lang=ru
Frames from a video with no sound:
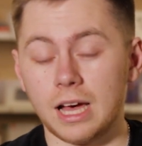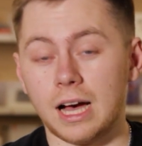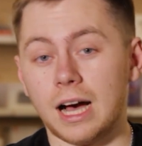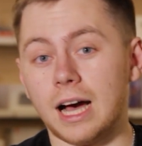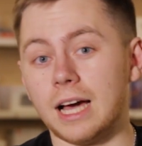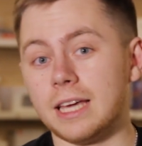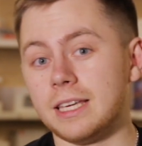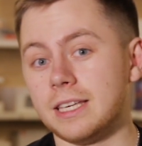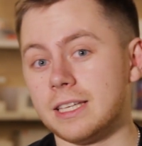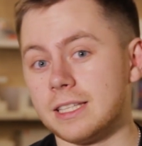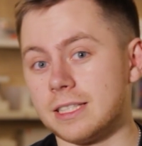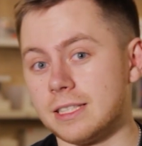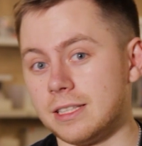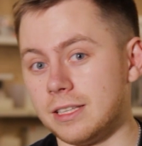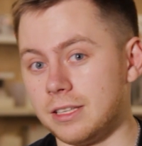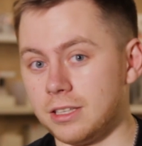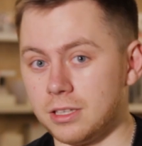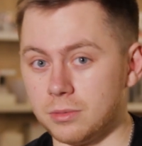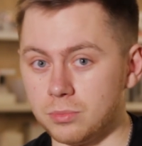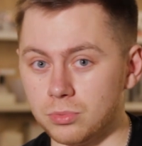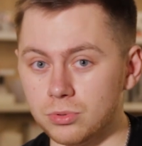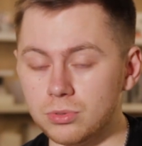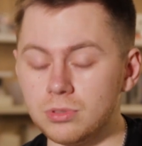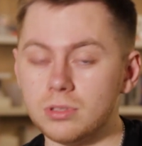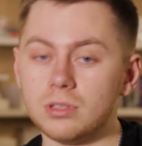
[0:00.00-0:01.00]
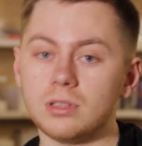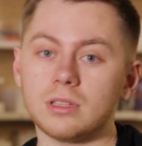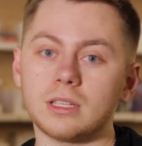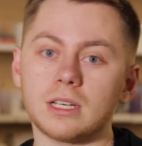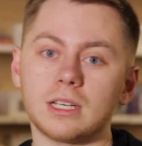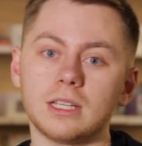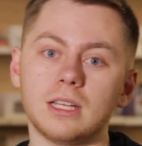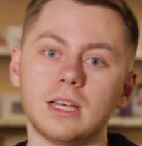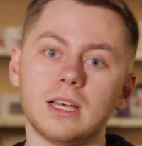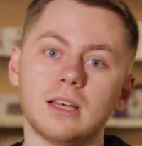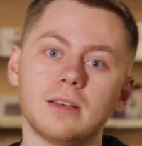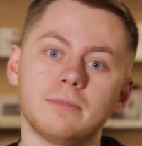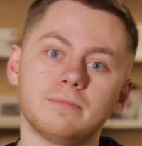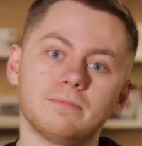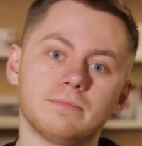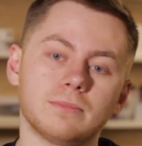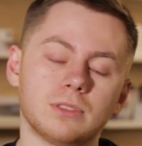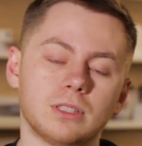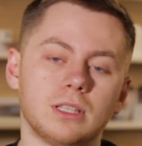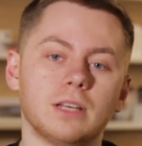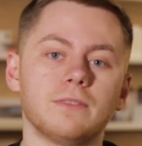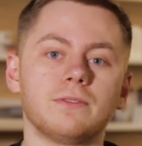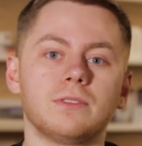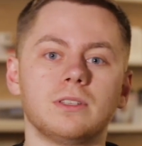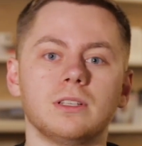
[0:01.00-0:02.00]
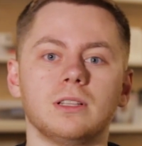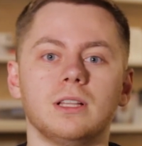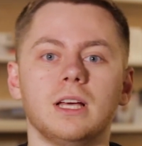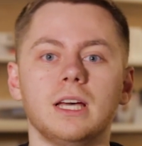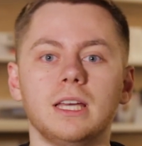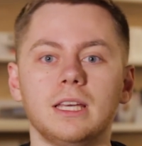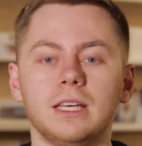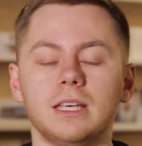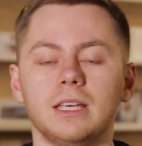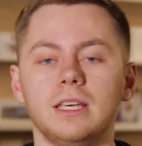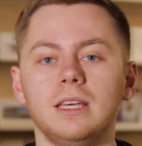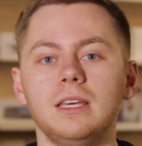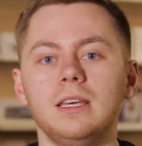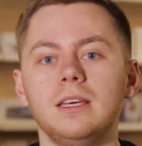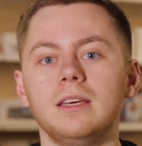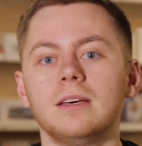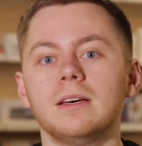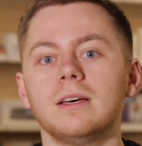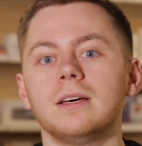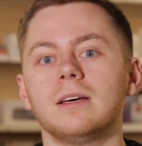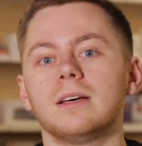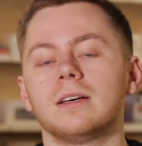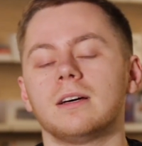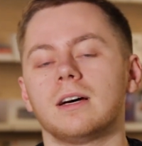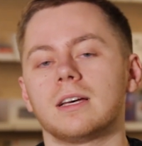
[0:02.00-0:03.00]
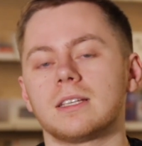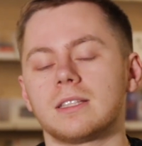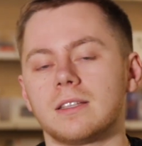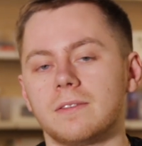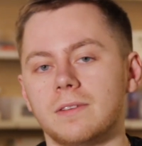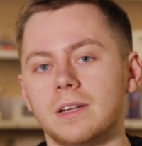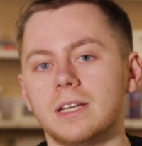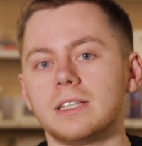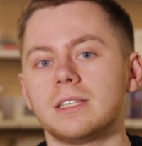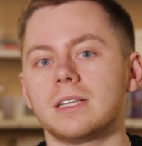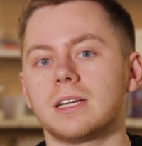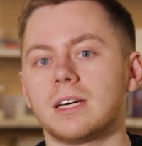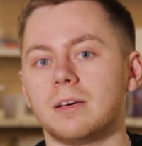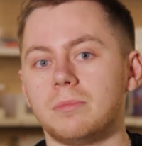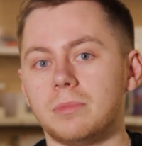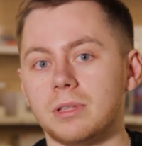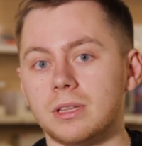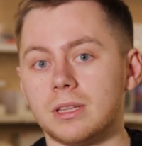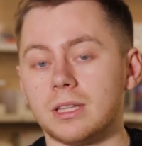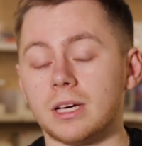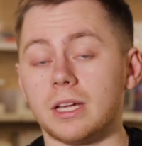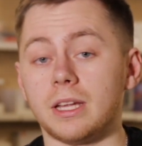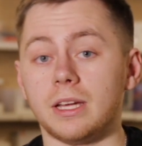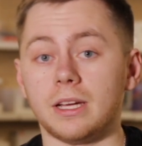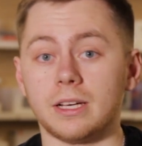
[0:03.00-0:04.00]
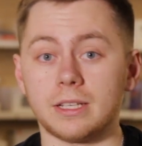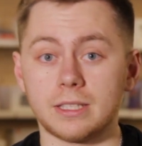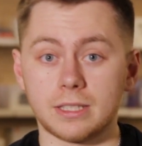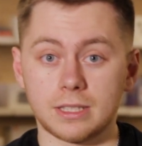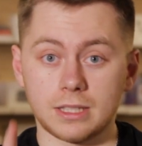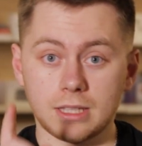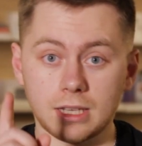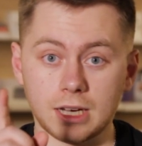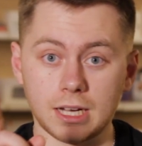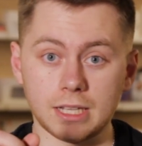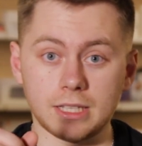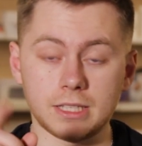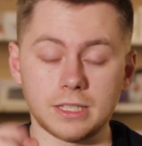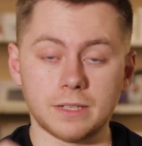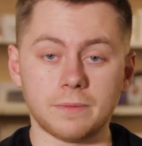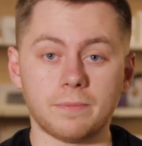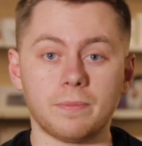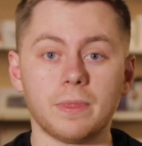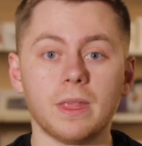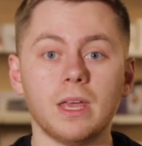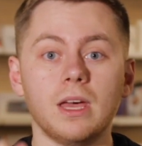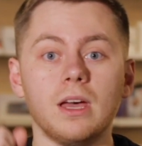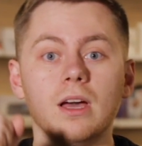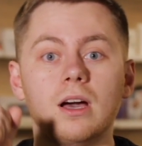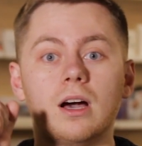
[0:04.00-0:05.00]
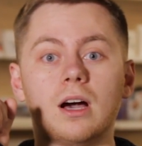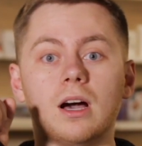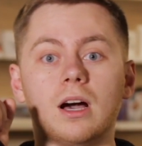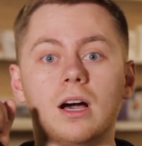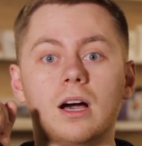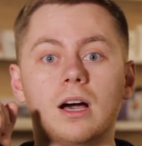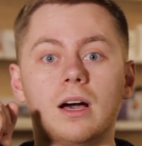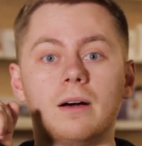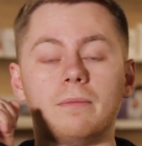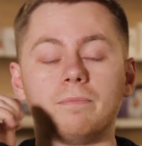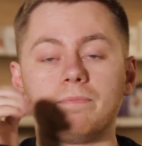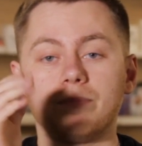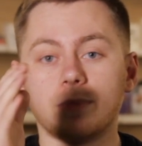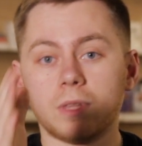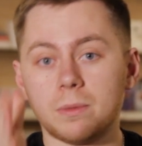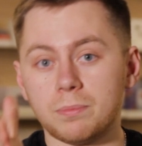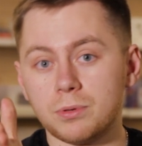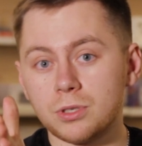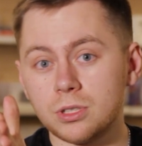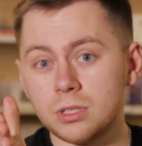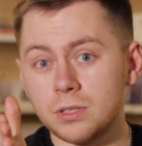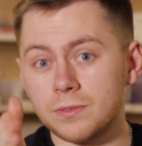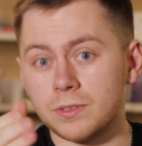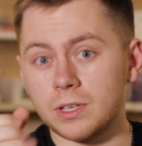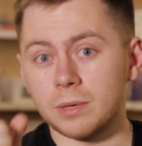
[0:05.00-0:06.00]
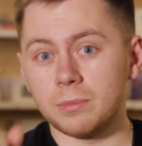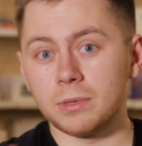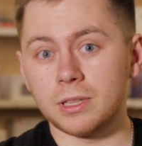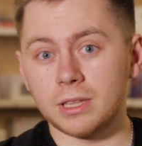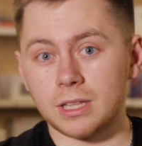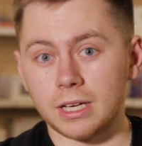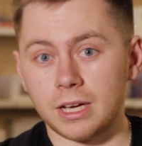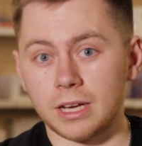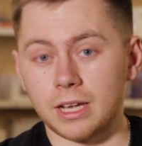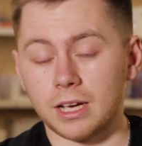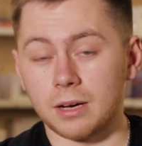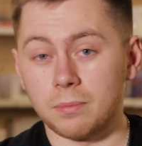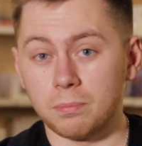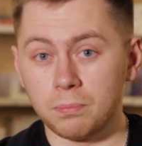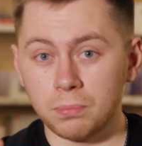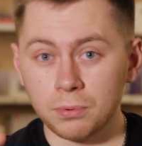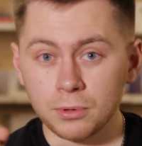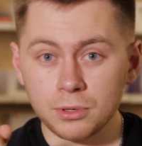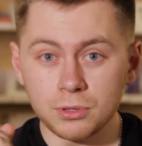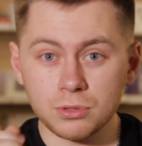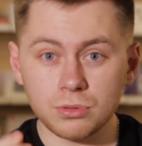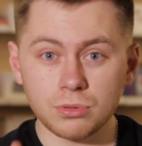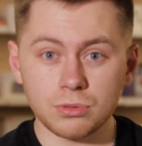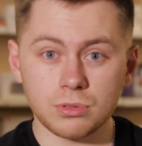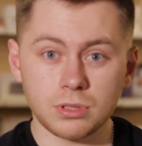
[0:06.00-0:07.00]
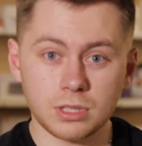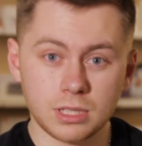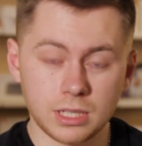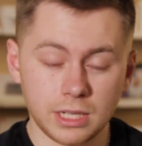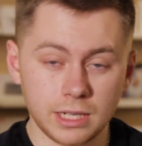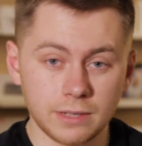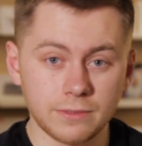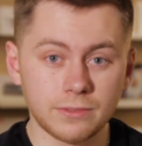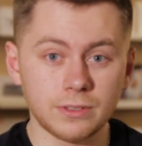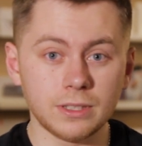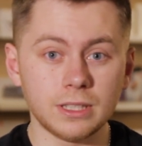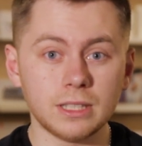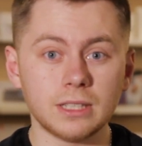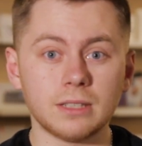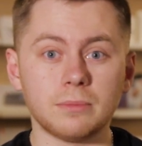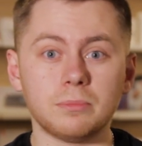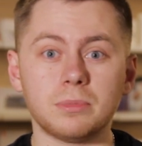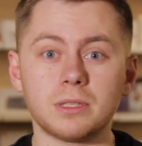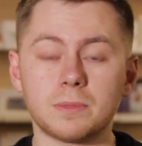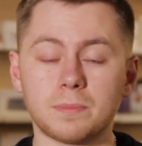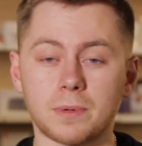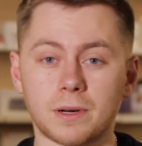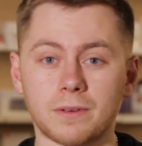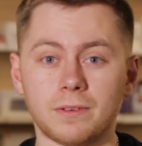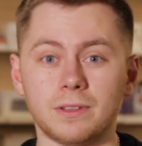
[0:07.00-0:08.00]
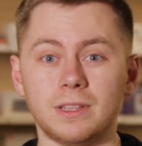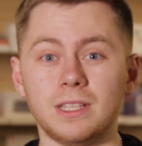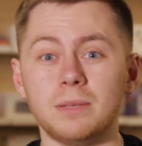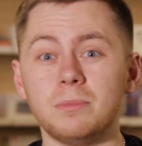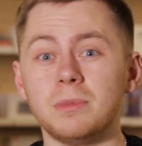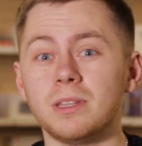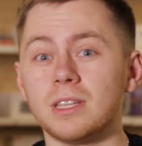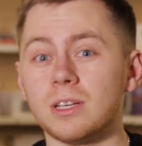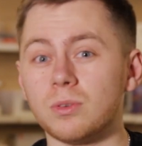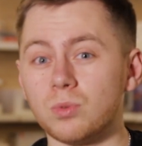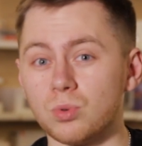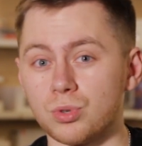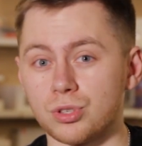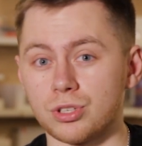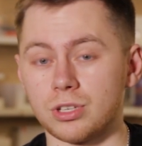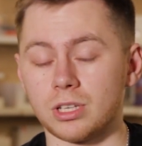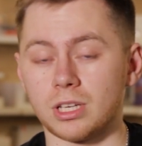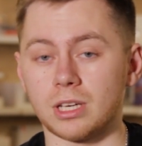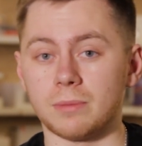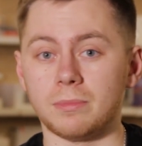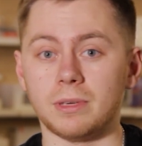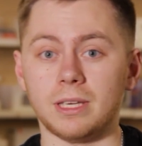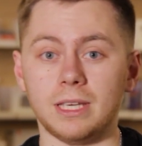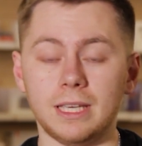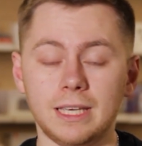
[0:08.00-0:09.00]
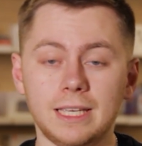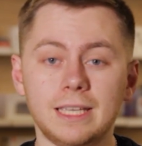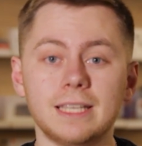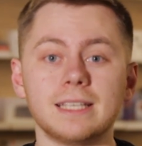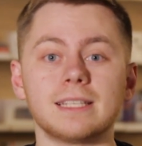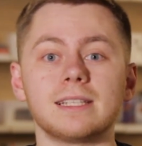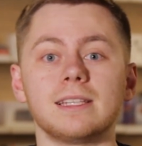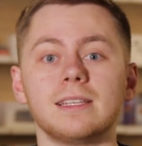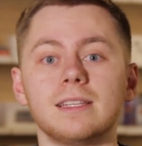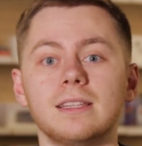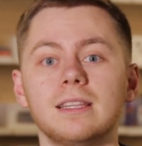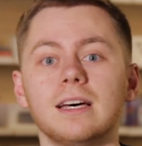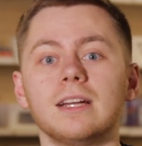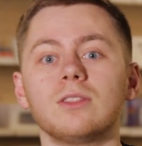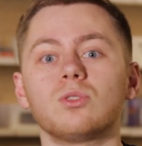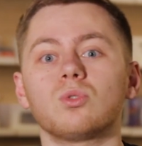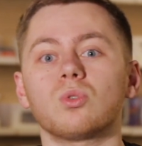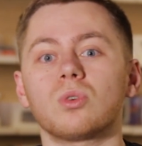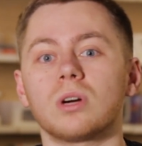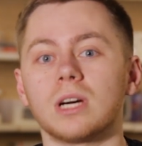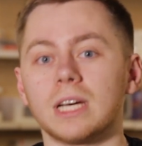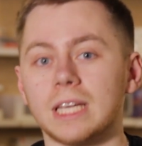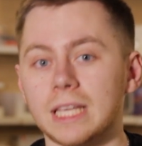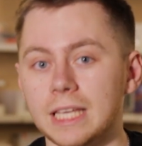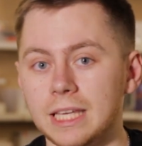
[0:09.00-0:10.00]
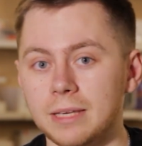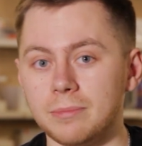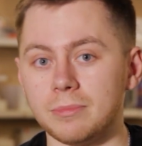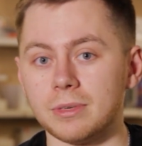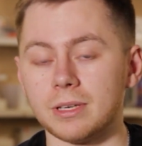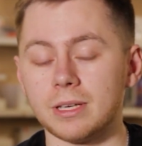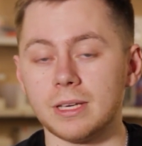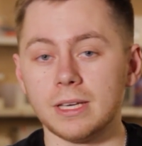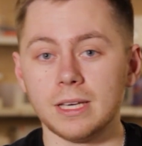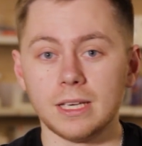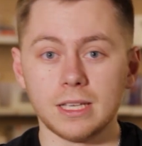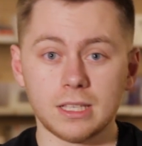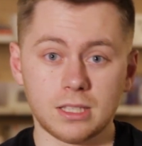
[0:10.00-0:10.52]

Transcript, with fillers: А если не будет, тогда ставьте лайк и оставляйте комментарий. Кстати, а, напишите в комментариях, пользуетесь ли вы беспроводными наушниками, и если да, то какими.